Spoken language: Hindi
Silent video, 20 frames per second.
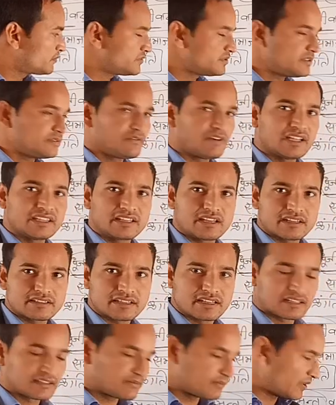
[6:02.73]
पूंजीवाद का
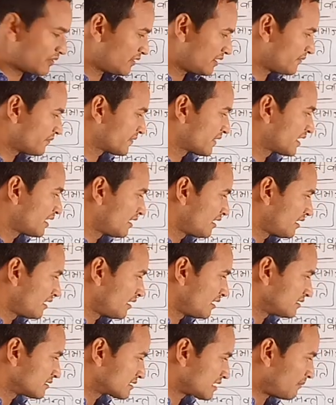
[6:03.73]
खात्मा हुआ
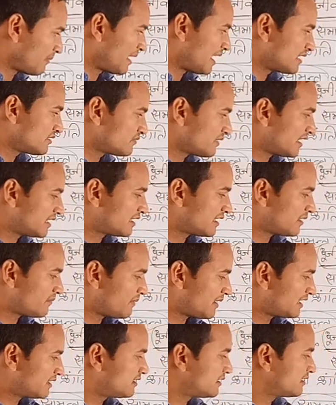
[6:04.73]
समाजवाद के
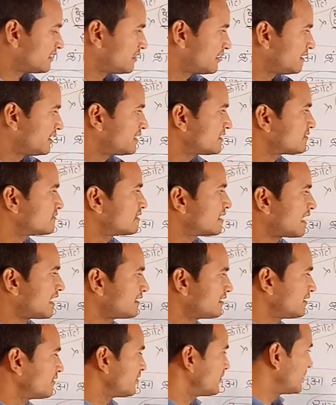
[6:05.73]
बाद ये
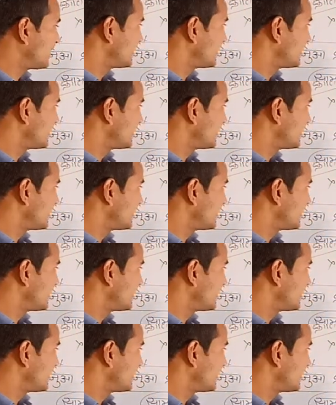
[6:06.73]
क्रांतियों के